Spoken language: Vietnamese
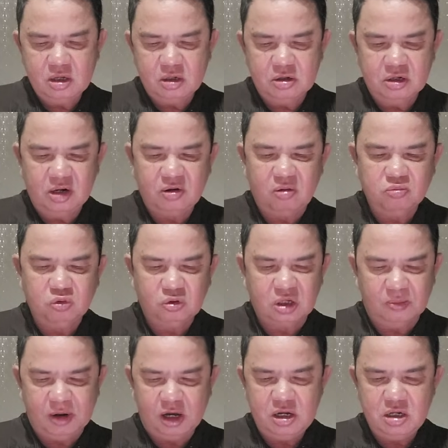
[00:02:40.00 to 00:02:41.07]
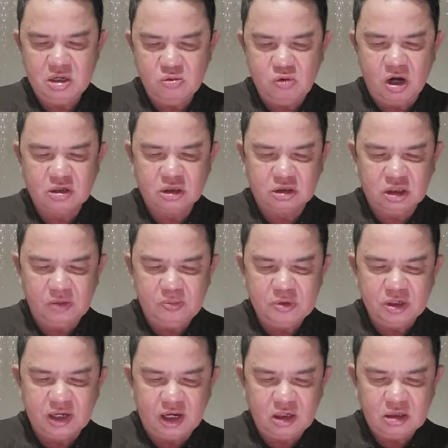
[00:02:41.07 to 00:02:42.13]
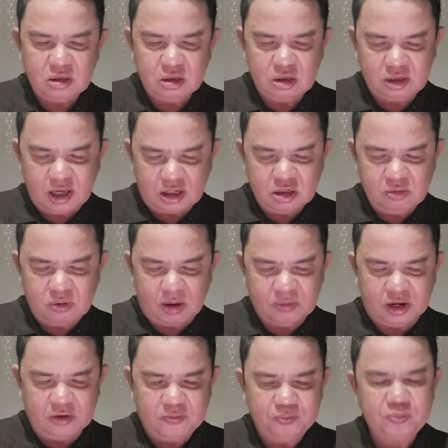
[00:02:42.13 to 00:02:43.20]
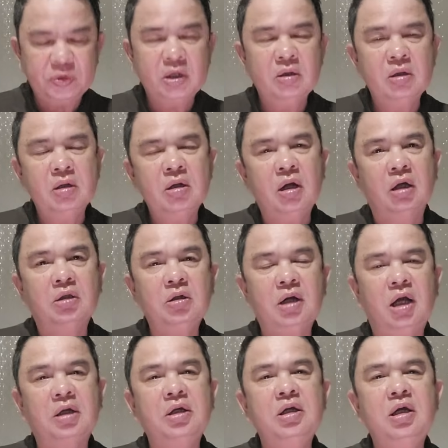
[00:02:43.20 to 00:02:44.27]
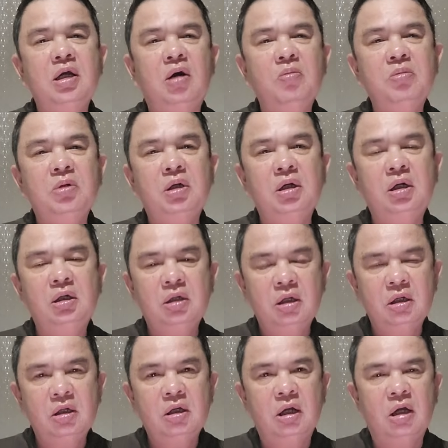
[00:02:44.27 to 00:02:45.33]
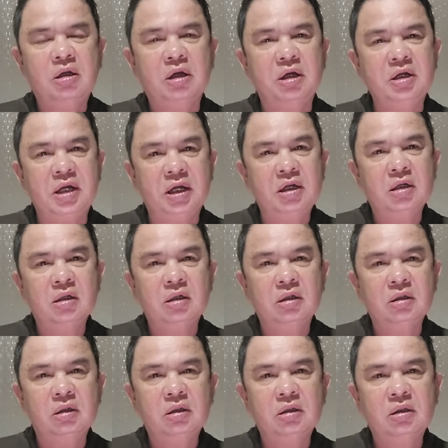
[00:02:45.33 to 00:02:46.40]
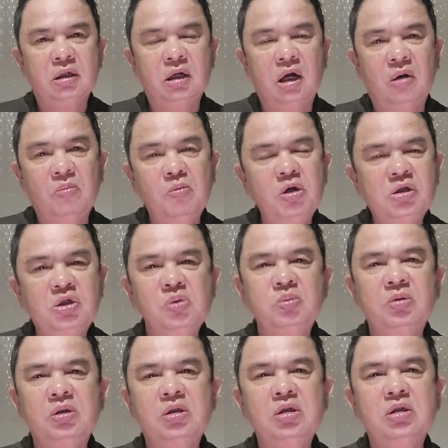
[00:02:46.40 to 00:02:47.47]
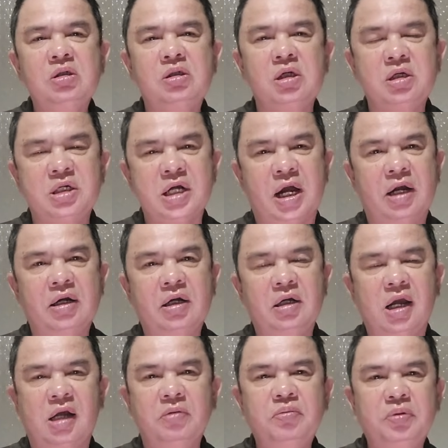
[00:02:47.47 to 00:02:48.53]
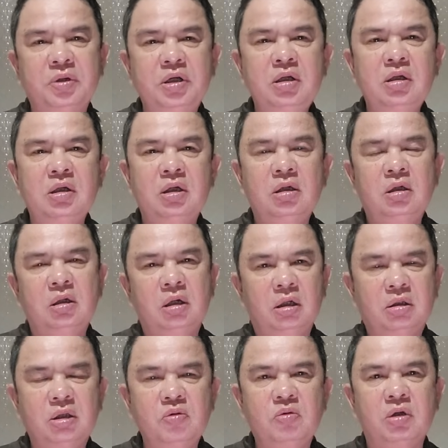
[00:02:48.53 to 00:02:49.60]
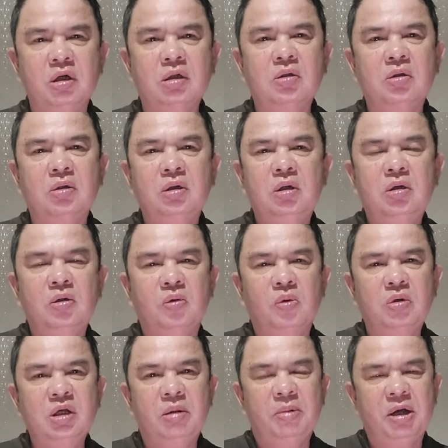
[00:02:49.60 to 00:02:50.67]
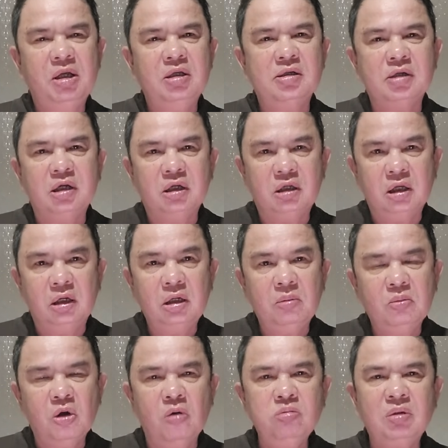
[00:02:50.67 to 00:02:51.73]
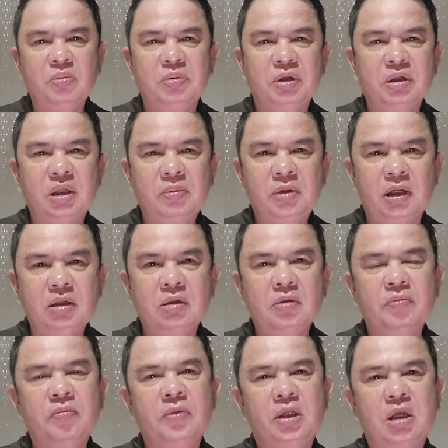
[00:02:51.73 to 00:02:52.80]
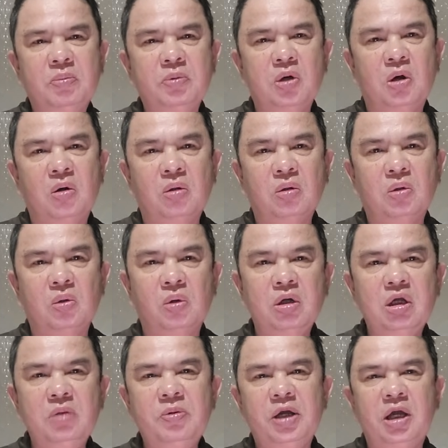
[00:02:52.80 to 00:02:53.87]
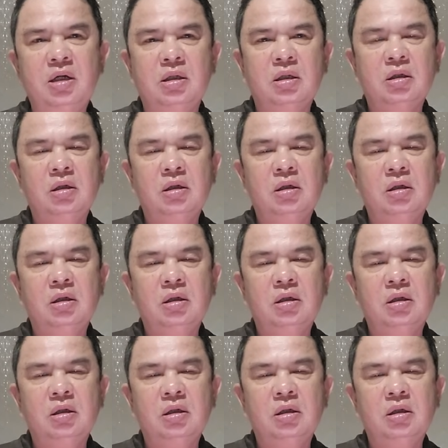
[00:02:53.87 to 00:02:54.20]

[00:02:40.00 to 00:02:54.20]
người lao động thuộc nhà máy liên quan trực tiếp đến các, các vi phạm này. À, tức là khi ông ờ, à, Kỳ này, ông bức xúc tức tình trạng lãng phí, à, tiêu cực của nhà máy nhiệt điện Vĩnh Long 4 trong việc tiếp khách, tiếp đoàn của EVN